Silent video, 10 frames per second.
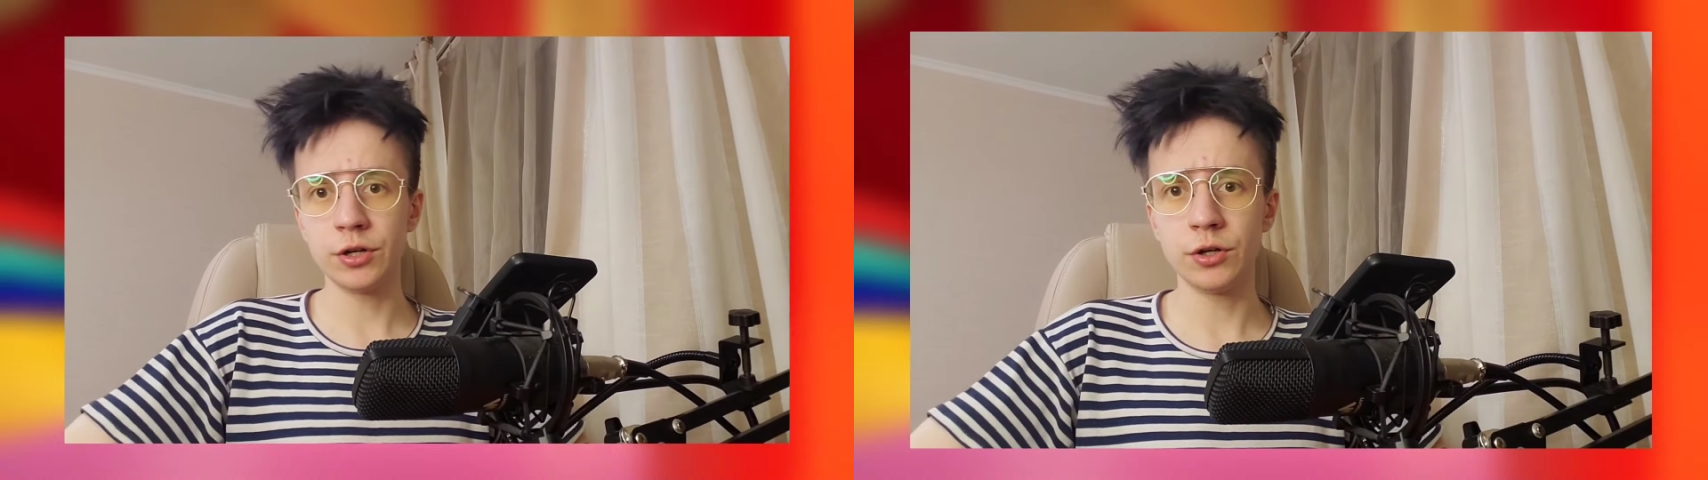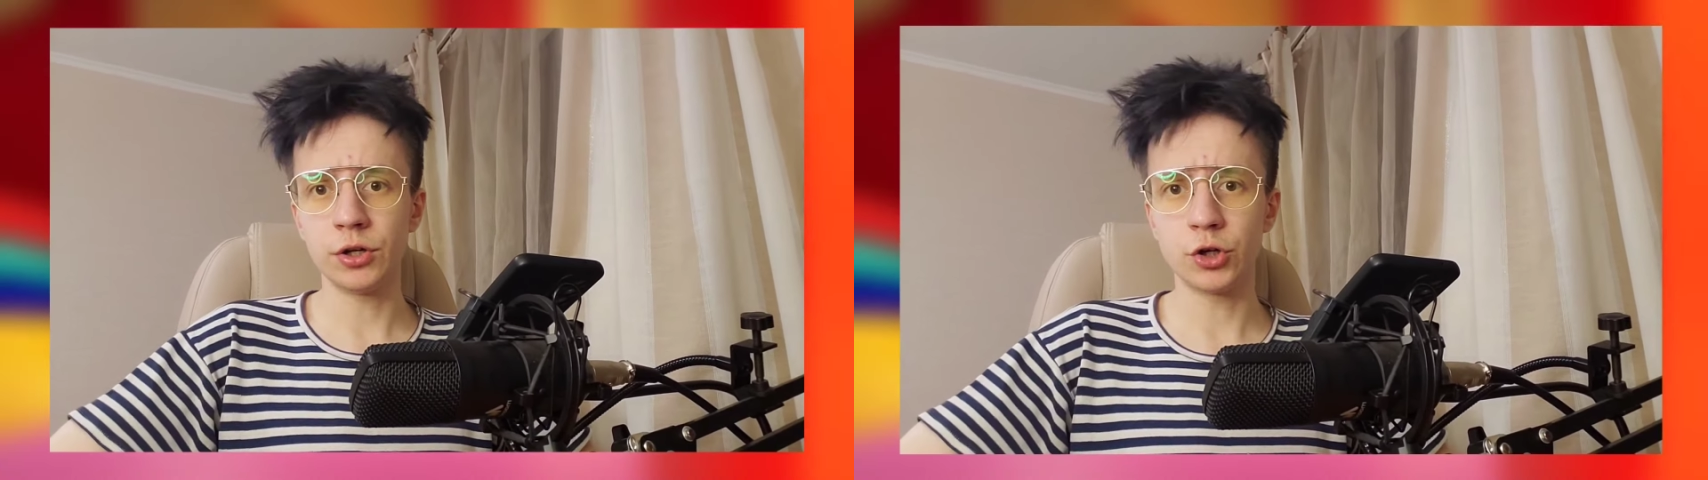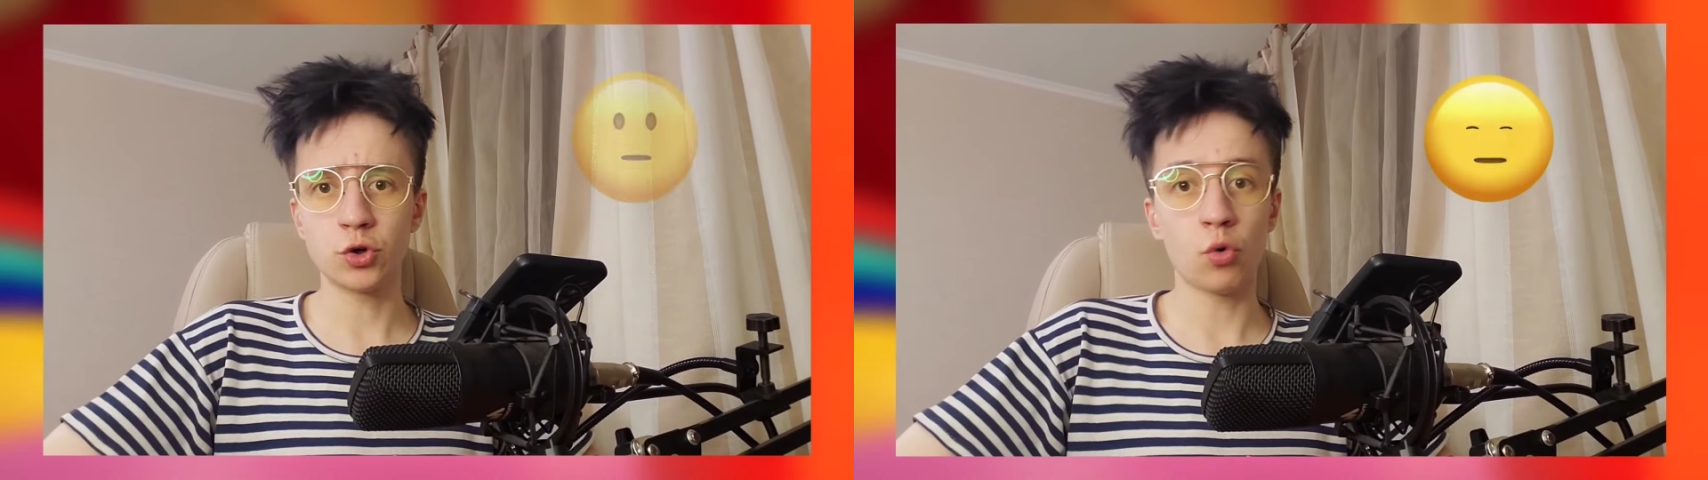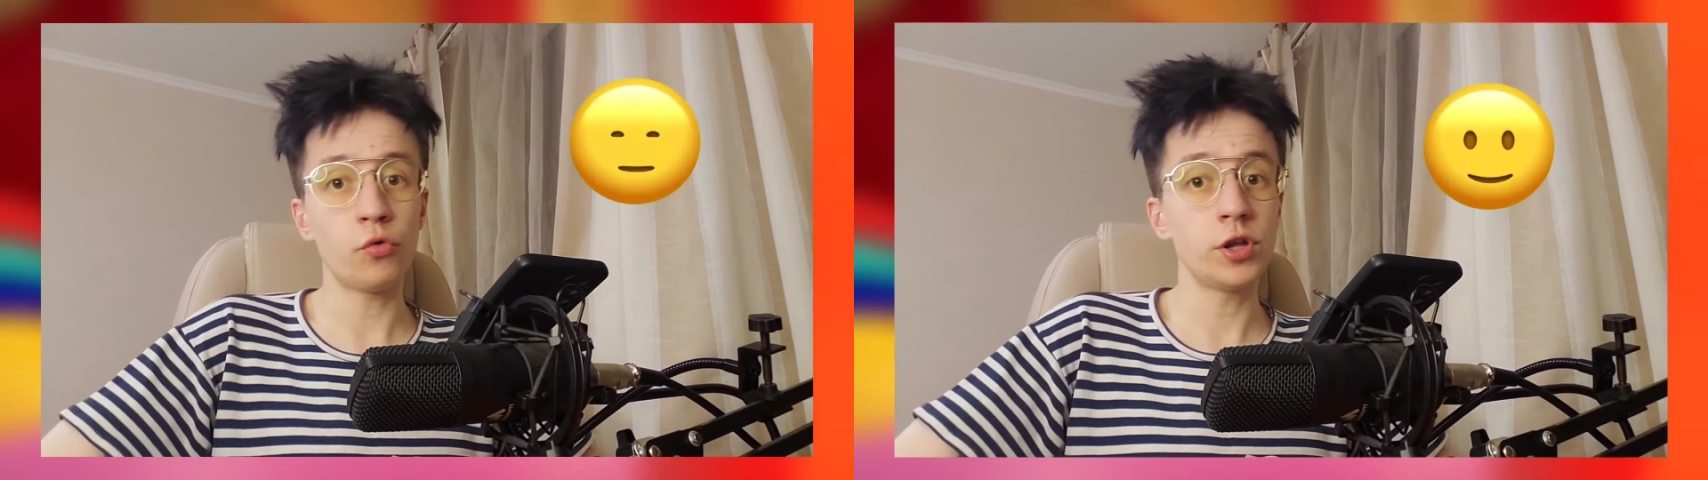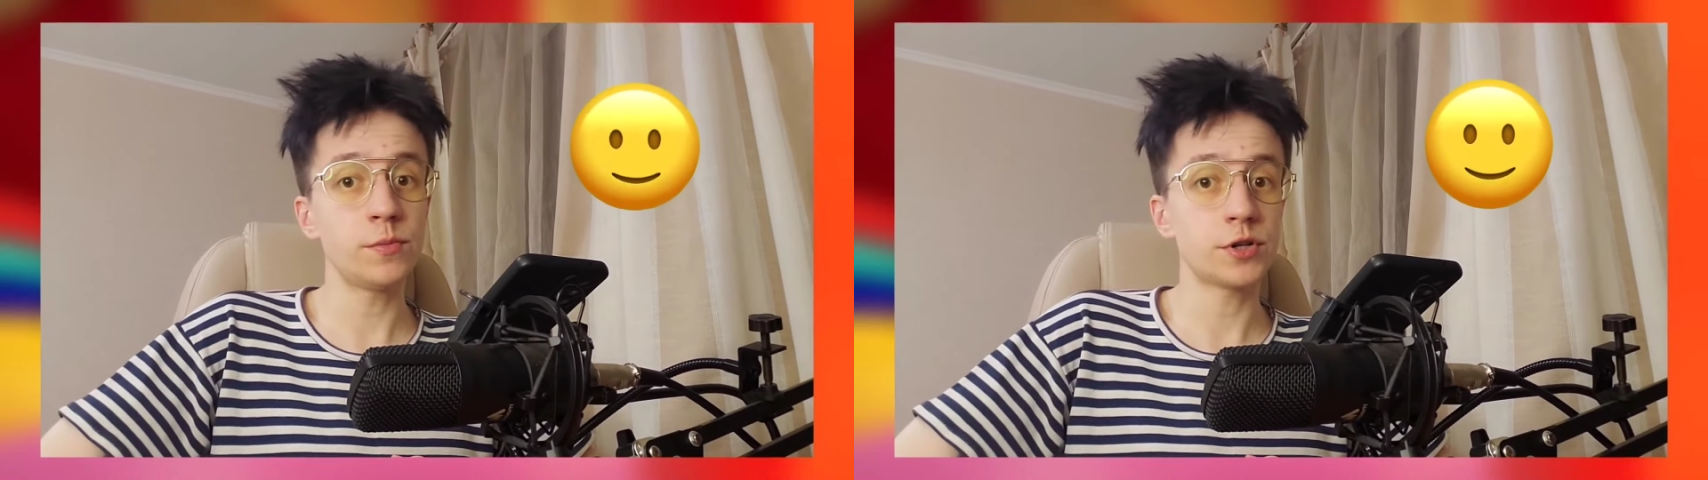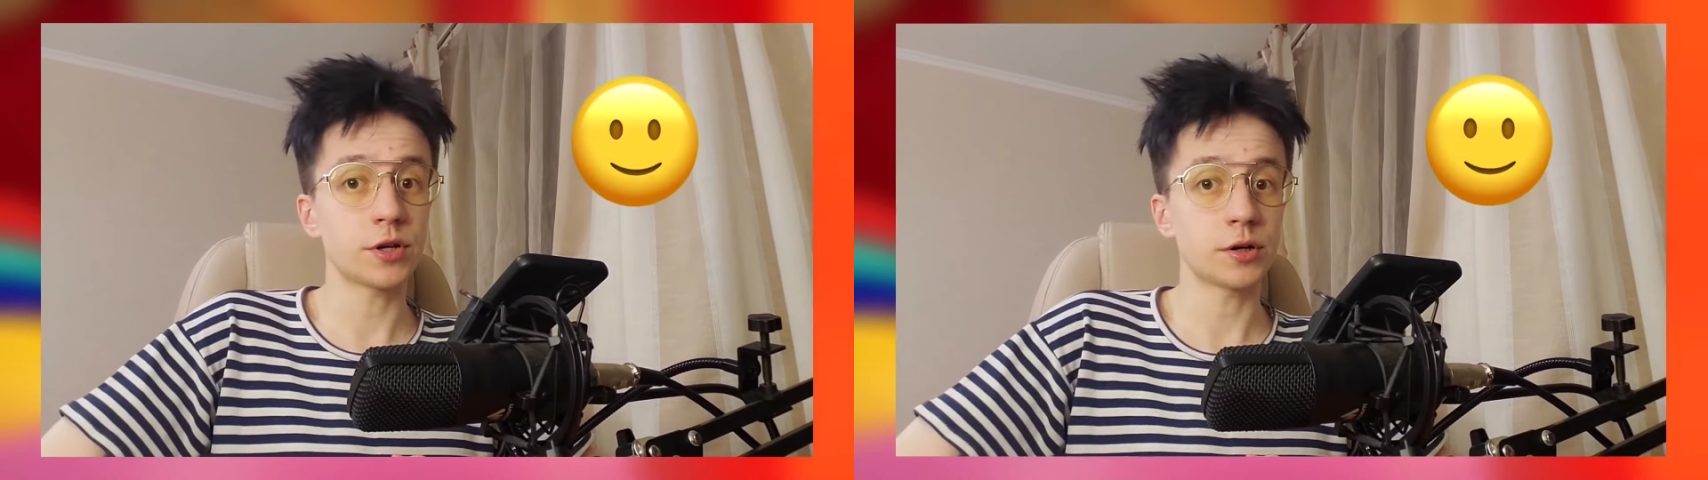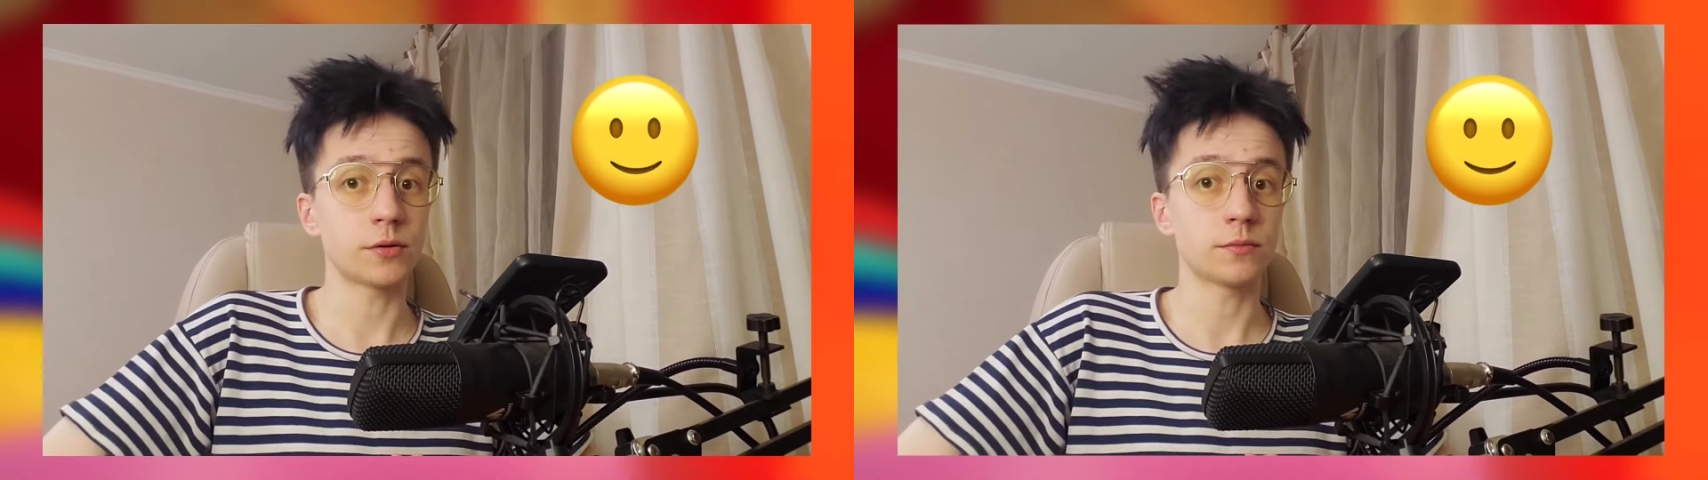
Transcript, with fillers: еще увидимся.